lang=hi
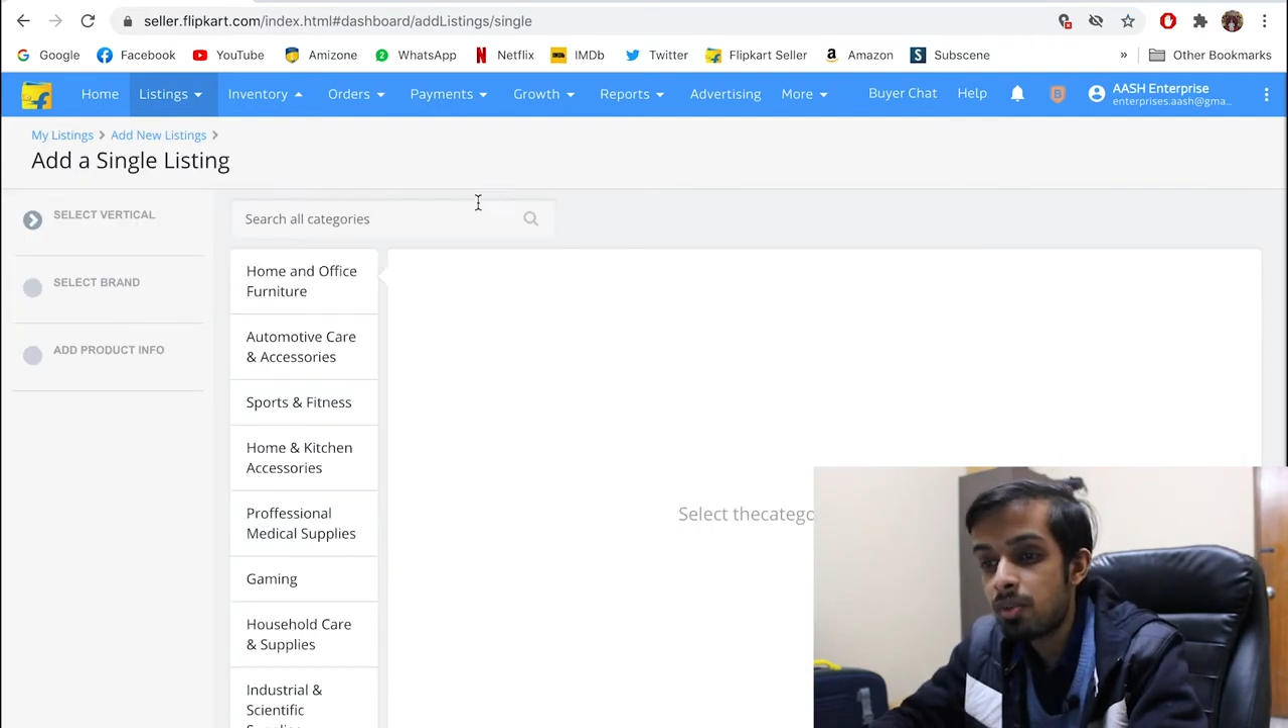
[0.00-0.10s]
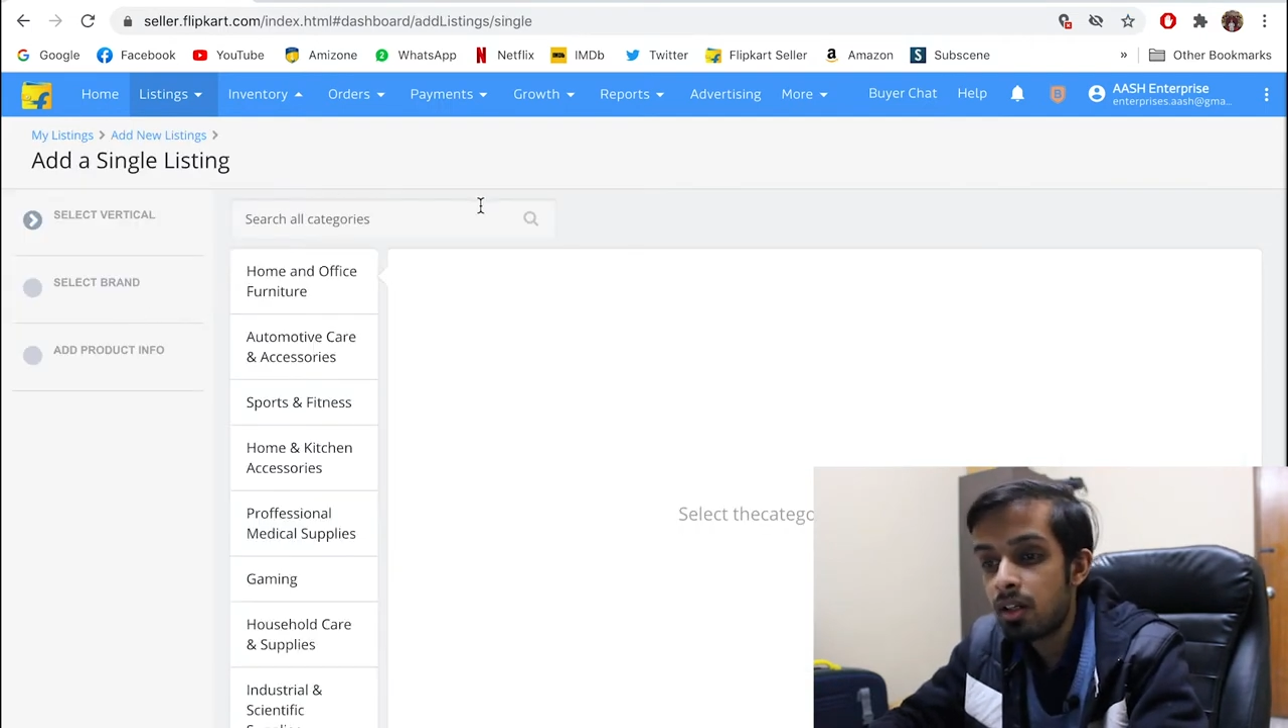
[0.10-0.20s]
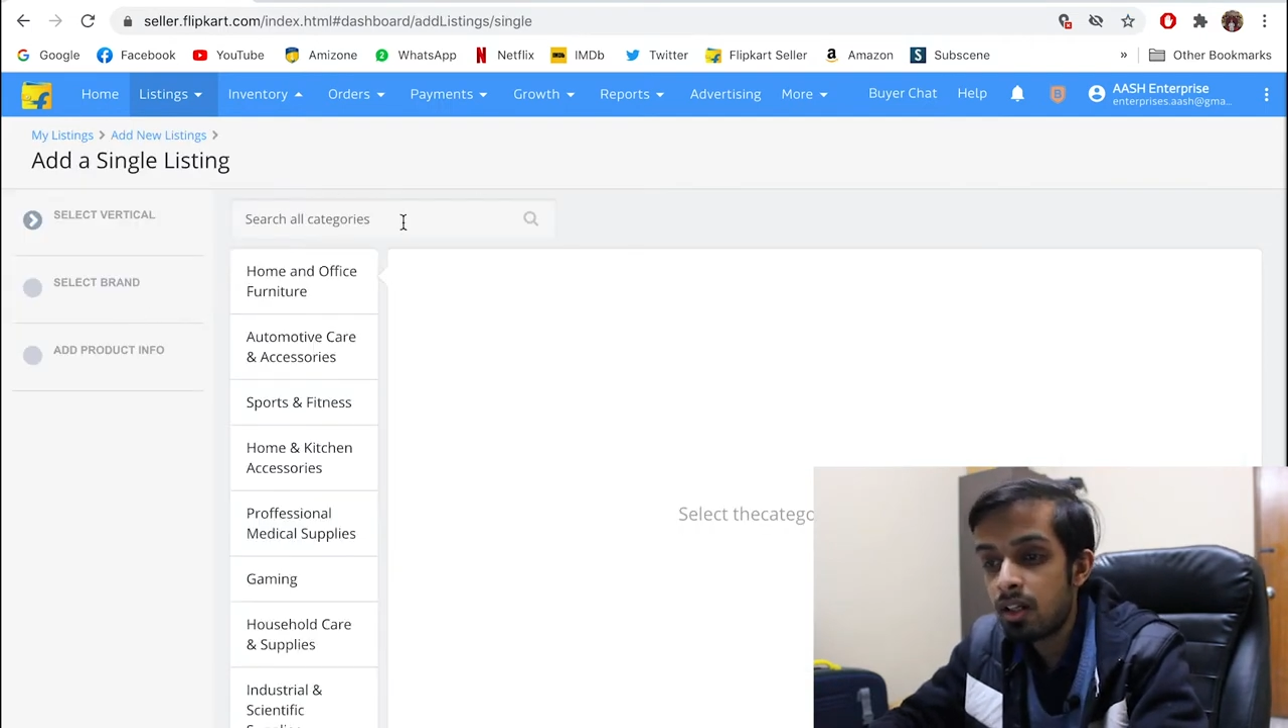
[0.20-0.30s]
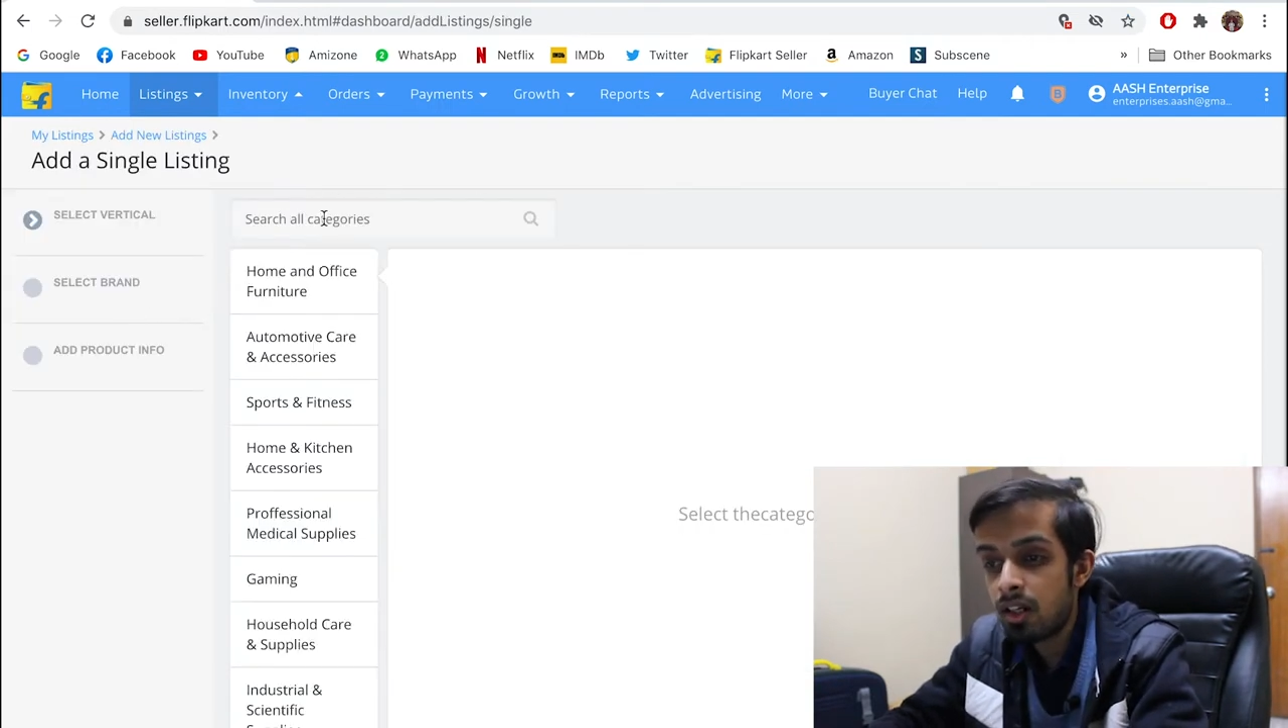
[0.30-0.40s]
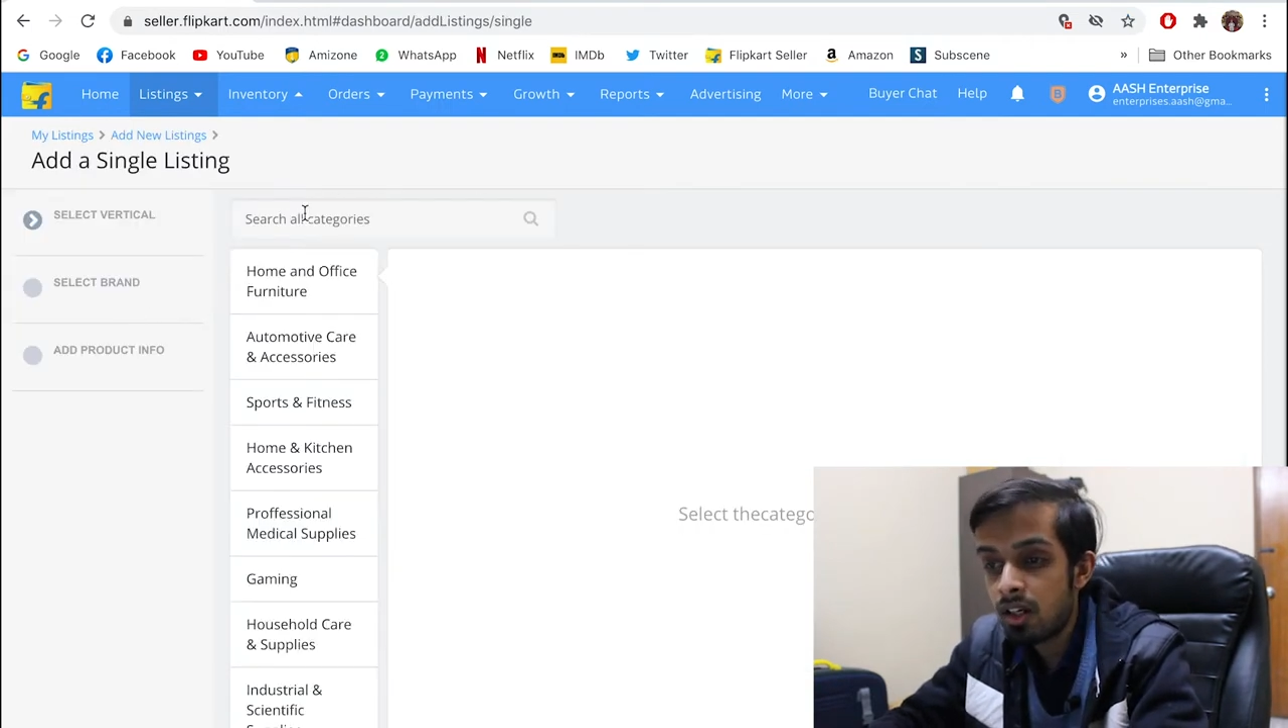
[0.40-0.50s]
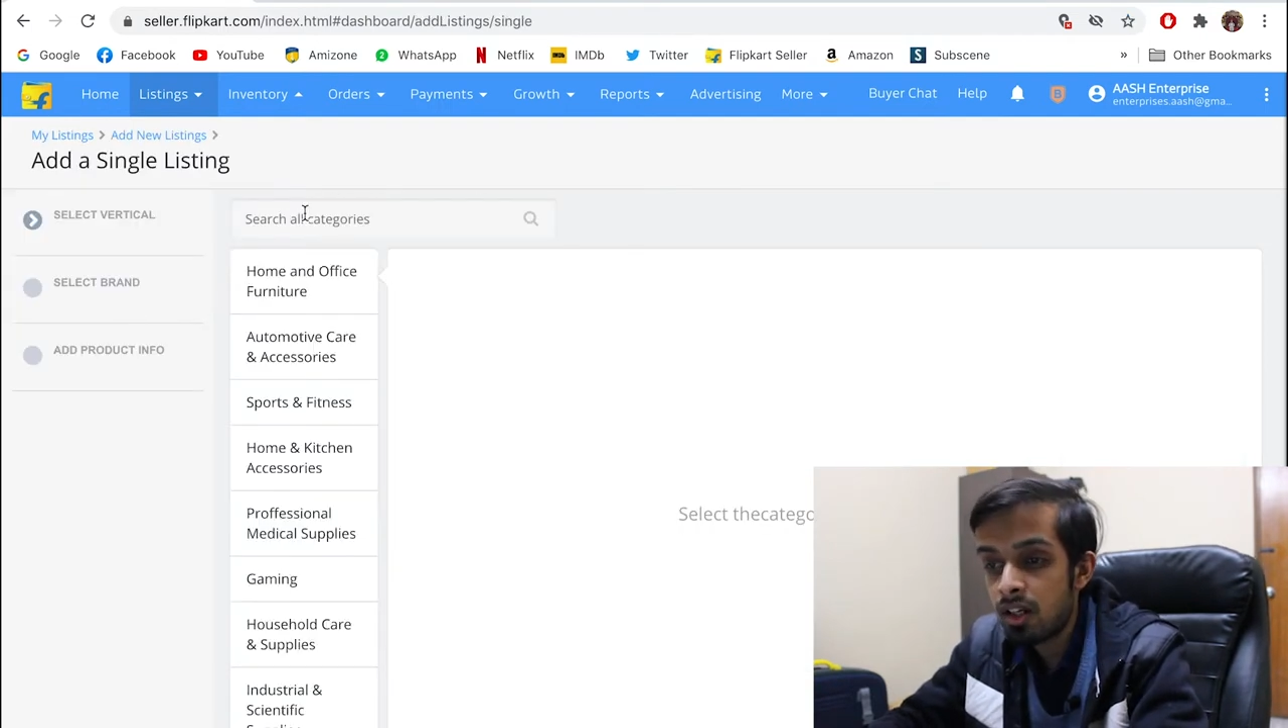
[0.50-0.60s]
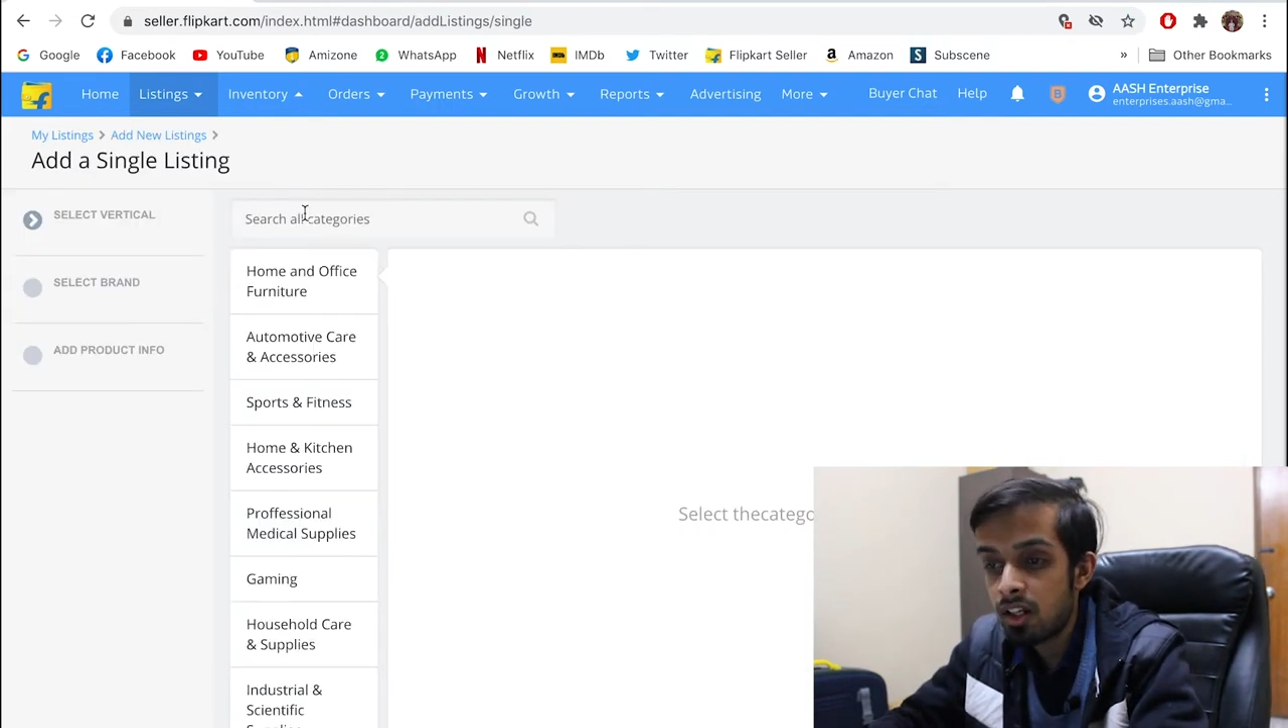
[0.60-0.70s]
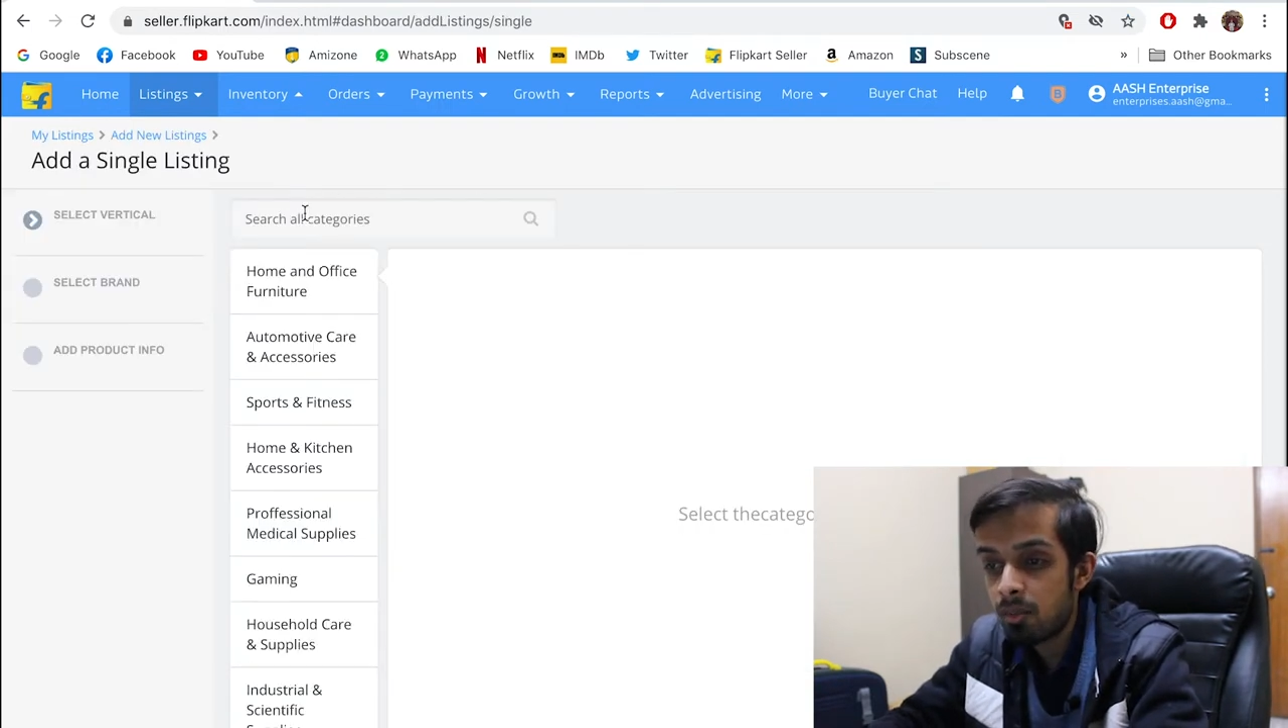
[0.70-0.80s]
पर क्लिक करने